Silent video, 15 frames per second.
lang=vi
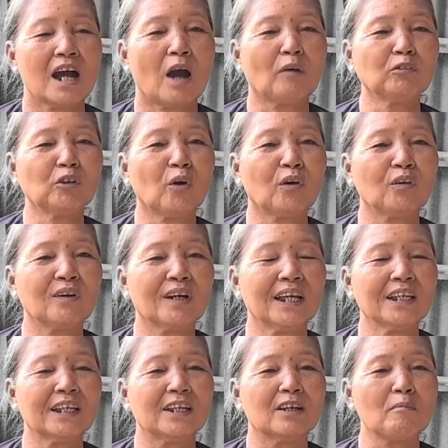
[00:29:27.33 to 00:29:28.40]
không cho nó
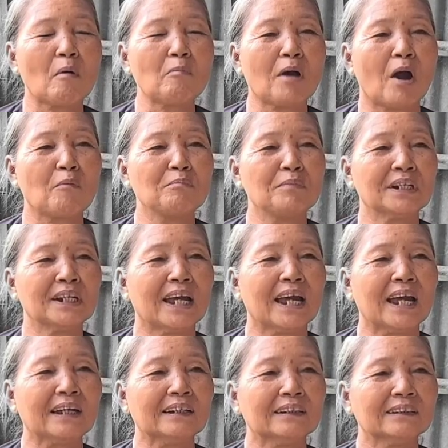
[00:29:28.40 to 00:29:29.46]
lấy thì nó móc họng mình
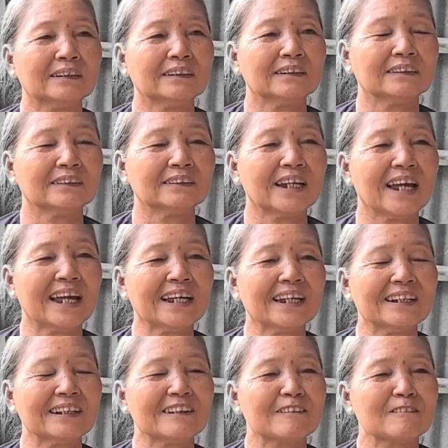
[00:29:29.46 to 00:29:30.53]
ra
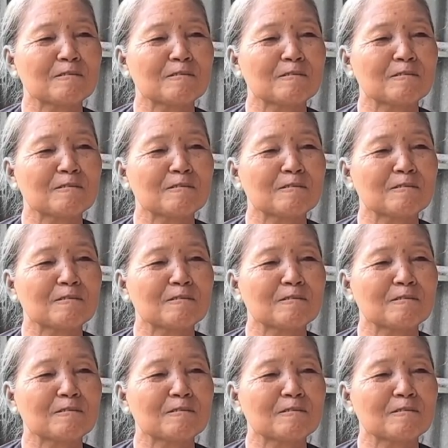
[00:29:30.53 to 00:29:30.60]
ăn.